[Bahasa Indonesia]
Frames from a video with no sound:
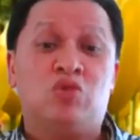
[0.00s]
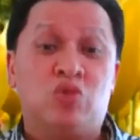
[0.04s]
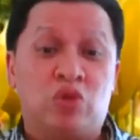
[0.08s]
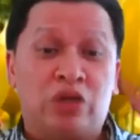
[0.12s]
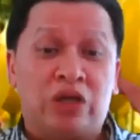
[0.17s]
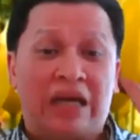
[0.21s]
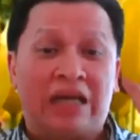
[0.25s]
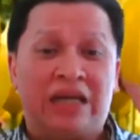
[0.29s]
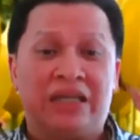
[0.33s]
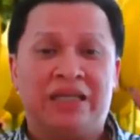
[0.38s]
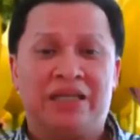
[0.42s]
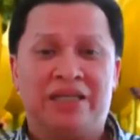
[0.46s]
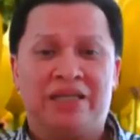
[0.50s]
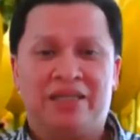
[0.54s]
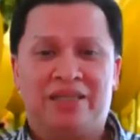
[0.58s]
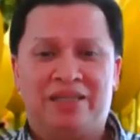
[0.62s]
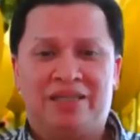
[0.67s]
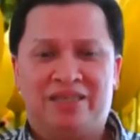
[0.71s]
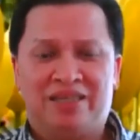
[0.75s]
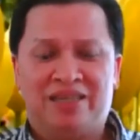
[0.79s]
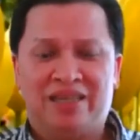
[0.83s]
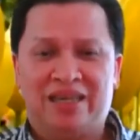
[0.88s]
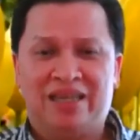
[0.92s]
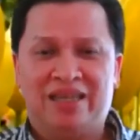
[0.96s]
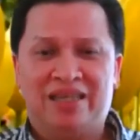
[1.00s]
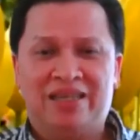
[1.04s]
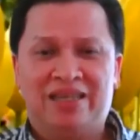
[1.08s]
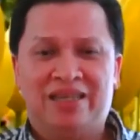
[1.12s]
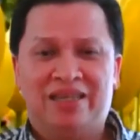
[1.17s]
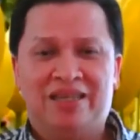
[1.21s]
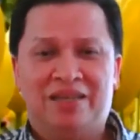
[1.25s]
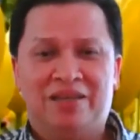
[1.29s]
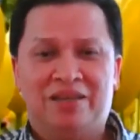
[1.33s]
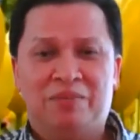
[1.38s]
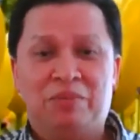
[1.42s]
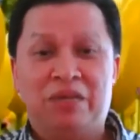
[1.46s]
tujuh kali ya
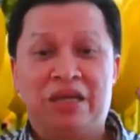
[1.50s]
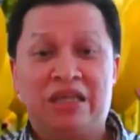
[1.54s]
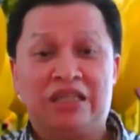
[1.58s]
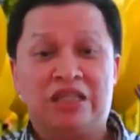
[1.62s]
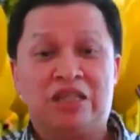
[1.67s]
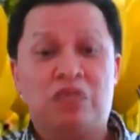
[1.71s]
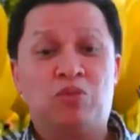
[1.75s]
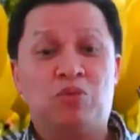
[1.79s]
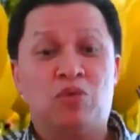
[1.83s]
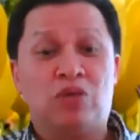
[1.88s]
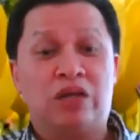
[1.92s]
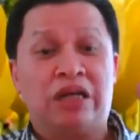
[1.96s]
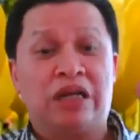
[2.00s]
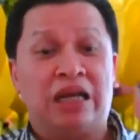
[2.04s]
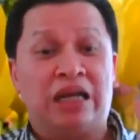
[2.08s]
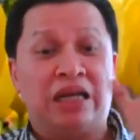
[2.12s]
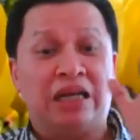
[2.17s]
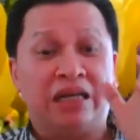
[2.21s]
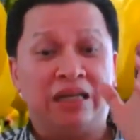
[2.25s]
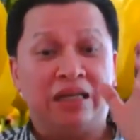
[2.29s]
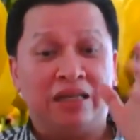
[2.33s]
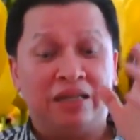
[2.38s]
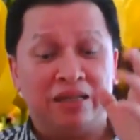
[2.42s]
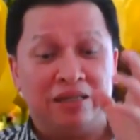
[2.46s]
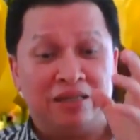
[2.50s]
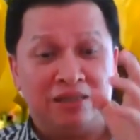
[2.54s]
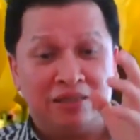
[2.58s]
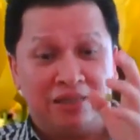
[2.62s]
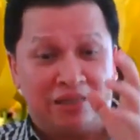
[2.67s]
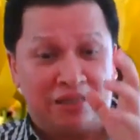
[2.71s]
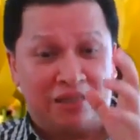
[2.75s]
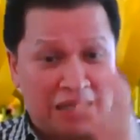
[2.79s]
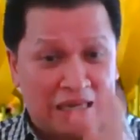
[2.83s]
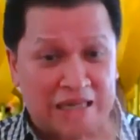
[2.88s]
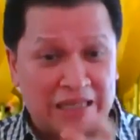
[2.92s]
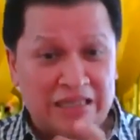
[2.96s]
biasa sepuluh kali
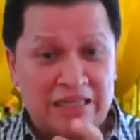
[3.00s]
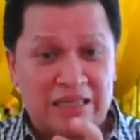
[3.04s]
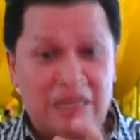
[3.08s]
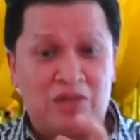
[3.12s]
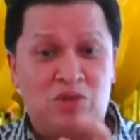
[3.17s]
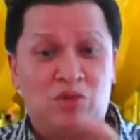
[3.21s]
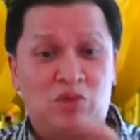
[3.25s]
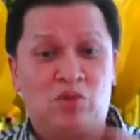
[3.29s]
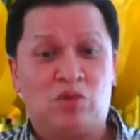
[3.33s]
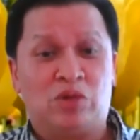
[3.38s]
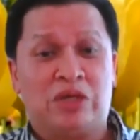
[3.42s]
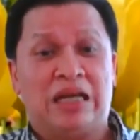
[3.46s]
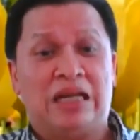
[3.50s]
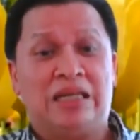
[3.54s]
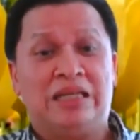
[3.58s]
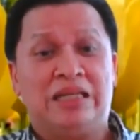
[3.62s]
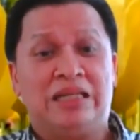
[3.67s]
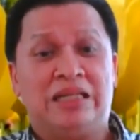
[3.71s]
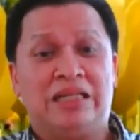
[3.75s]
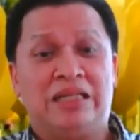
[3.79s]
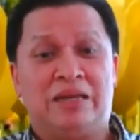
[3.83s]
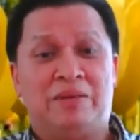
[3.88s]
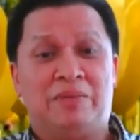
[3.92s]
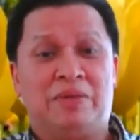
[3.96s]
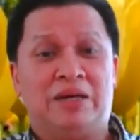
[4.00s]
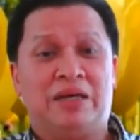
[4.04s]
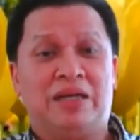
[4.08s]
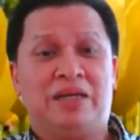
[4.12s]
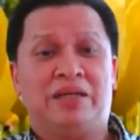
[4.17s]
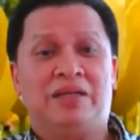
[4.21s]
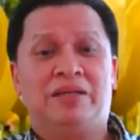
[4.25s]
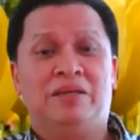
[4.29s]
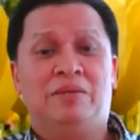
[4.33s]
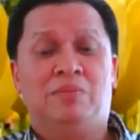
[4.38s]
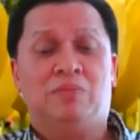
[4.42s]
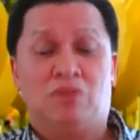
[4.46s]
sekarang jadi tujuh kali nih tiap
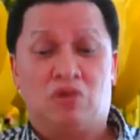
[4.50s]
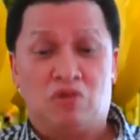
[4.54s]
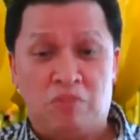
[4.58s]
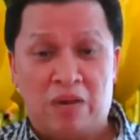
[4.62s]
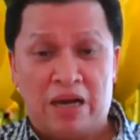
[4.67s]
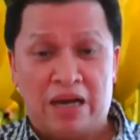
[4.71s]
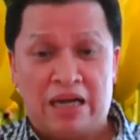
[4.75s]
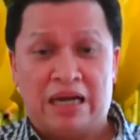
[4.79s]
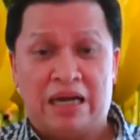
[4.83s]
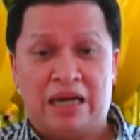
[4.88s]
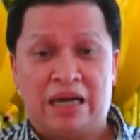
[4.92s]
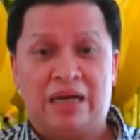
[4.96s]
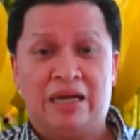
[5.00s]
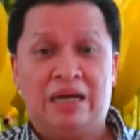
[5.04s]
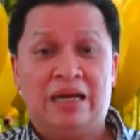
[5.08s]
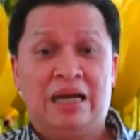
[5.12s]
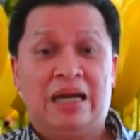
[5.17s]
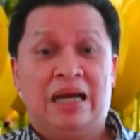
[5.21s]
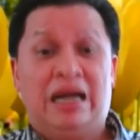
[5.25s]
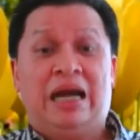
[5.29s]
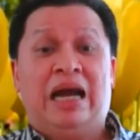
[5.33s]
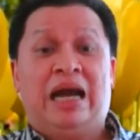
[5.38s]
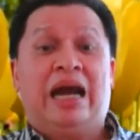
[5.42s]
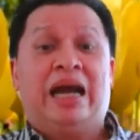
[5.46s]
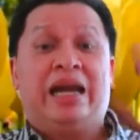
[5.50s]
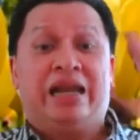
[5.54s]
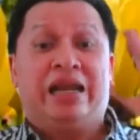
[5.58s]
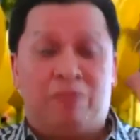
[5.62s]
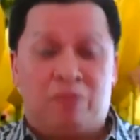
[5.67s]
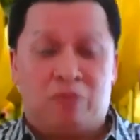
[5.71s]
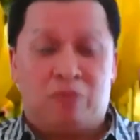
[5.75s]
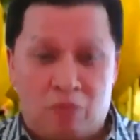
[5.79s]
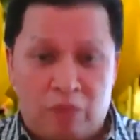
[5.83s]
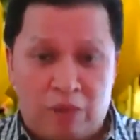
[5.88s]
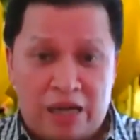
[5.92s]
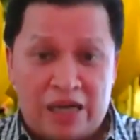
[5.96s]
hari berubah nggak
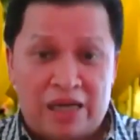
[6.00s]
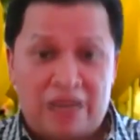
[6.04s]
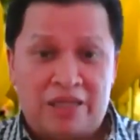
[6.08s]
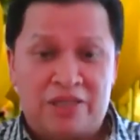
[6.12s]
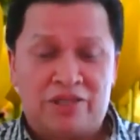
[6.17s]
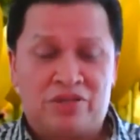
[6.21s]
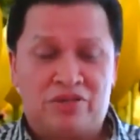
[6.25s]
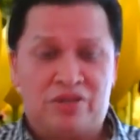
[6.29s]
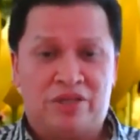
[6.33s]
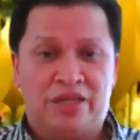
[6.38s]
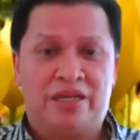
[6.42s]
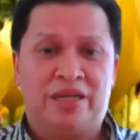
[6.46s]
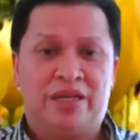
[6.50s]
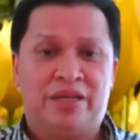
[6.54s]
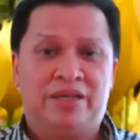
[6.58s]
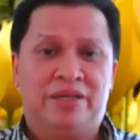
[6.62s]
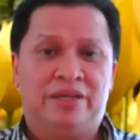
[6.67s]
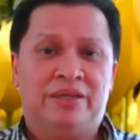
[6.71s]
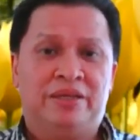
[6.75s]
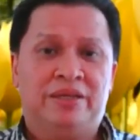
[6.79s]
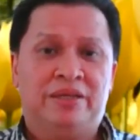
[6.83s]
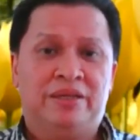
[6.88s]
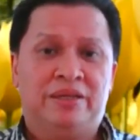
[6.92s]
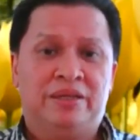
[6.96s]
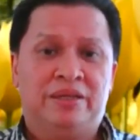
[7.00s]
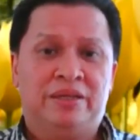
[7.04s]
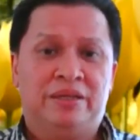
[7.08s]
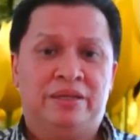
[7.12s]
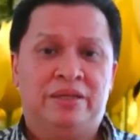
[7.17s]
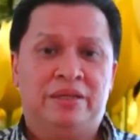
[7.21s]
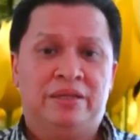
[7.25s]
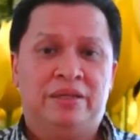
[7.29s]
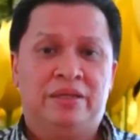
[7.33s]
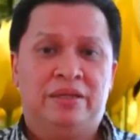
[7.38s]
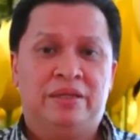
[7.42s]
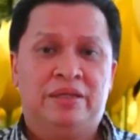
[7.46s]
ada perubahan saudara
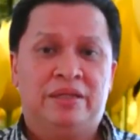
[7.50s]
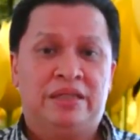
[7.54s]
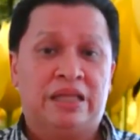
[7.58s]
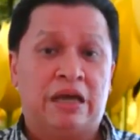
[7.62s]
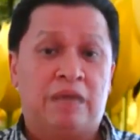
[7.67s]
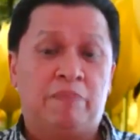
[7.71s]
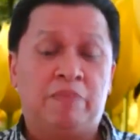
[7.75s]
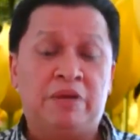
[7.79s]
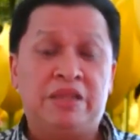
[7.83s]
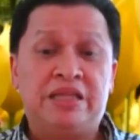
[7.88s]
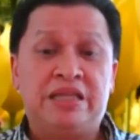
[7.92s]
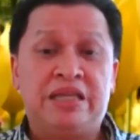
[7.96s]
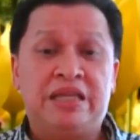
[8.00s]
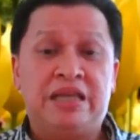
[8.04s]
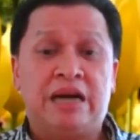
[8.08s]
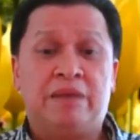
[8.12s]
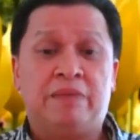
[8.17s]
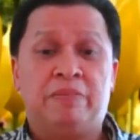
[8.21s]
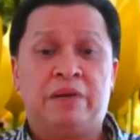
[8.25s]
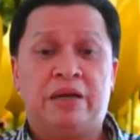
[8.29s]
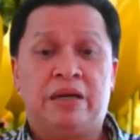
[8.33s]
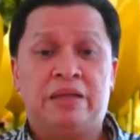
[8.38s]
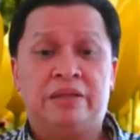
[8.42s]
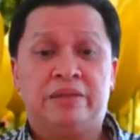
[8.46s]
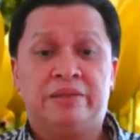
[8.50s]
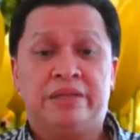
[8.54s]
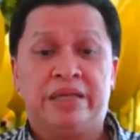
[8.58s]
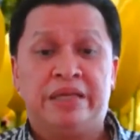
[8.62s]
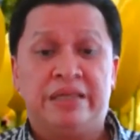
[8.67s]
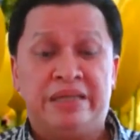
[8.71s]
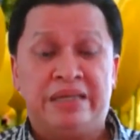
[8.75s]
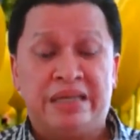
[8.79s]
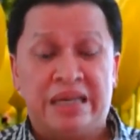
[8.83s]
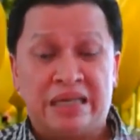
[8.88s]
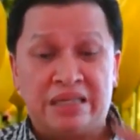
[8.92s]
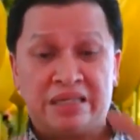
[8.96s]
tapi tidak apa
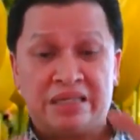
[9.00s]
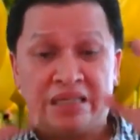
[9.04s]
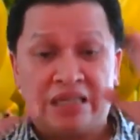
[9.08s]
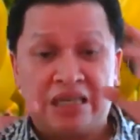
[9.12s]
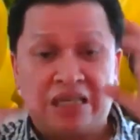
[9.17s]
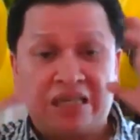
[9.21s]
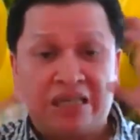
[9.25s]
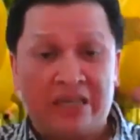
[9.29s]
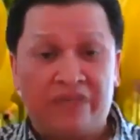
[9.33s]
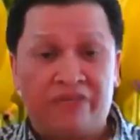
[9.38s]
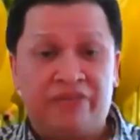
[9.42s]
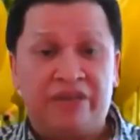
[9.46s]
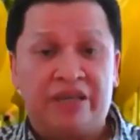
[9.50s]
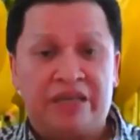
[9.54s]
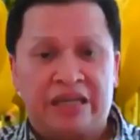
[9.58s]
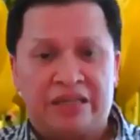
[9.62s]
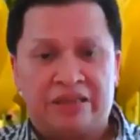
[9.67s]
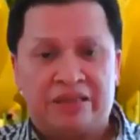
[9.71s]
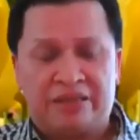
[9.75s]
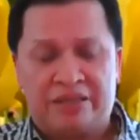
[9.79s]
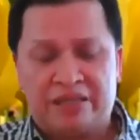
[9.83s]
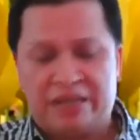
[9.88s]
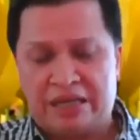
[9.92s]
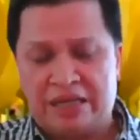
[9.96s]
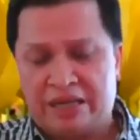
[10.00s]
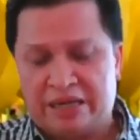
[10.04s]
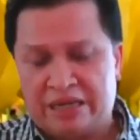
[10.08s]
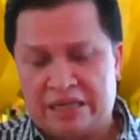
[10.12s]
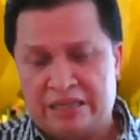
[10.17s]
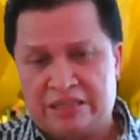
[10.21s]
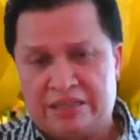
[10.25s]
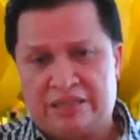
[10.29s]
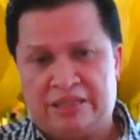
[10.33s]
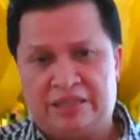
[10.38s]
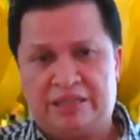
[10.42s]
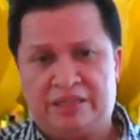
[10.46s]
tidak signifikan tidak
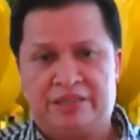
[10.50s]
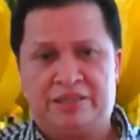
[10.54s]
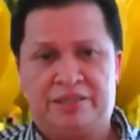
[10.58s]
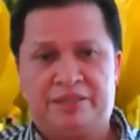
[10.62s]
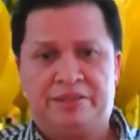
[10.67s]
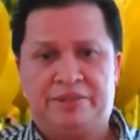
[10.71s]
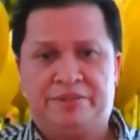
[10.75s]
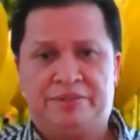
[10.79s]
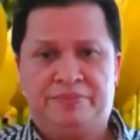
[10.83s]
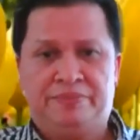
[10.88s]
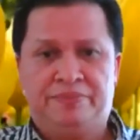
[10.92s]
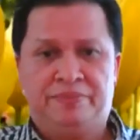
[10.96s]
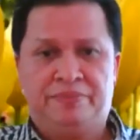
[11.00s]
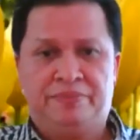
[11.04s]
drastis